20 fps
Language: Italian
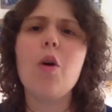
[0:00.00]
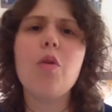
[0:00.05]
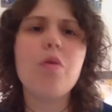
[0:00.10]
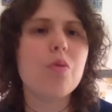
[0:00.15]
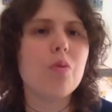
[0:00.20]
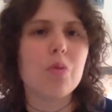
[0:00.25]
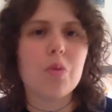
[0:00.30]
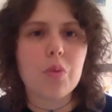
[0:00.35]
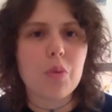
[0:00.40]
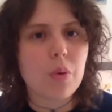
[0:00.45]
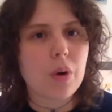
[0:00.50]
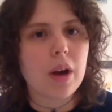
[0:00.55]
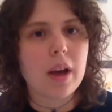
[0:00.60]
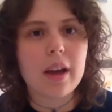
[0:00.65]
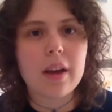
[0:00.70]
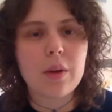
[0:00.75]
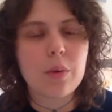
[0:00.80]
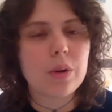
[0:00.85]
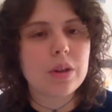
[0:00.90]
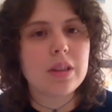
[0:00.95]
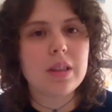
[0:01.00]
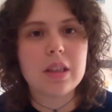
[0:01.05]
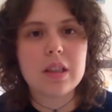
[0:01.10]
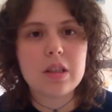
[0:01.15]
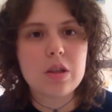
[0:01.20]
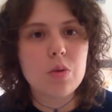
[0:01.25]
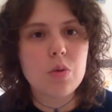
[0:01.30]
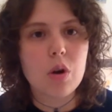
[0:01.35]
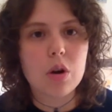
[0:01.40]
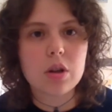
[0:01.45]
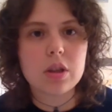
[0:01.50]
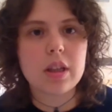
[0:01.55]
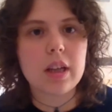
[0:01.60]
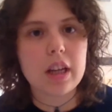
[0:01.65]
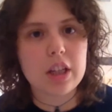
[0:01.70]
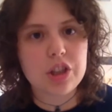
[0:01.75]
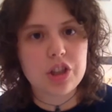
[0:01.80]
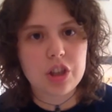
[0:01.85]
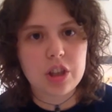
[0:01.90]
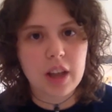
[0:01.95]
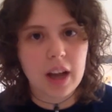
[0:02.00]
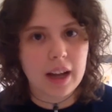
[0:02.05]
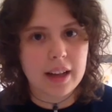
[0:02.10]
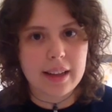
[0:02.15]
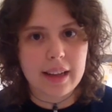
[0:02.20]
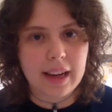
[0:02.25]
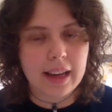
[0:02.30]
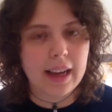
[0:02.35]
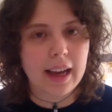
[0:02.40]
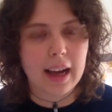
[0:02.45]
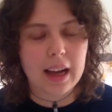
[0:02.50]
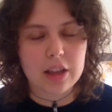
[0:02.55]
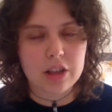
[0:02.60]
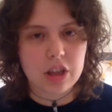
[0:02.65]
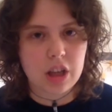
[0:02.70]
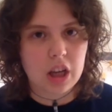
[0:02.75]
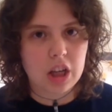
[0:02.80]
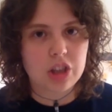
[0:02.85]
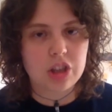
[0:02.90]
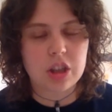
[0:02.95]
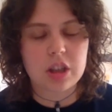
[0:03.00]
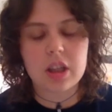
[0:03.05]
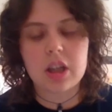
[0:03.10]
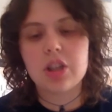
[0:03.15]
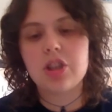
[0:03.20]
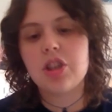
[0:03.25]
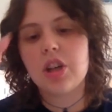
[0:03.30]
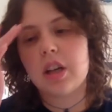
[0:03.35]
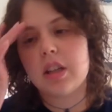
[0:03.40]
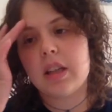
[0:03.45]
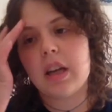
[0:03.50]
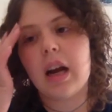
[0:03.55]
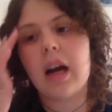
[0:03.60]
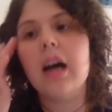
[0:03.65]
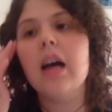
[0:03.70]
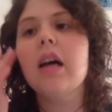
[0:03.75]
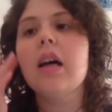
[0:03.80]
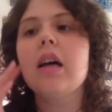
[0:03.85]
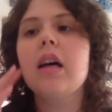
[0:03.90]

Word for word: ovunque ovunque, in qualsiasi luogo della città, delle case, eccetera, eccetera.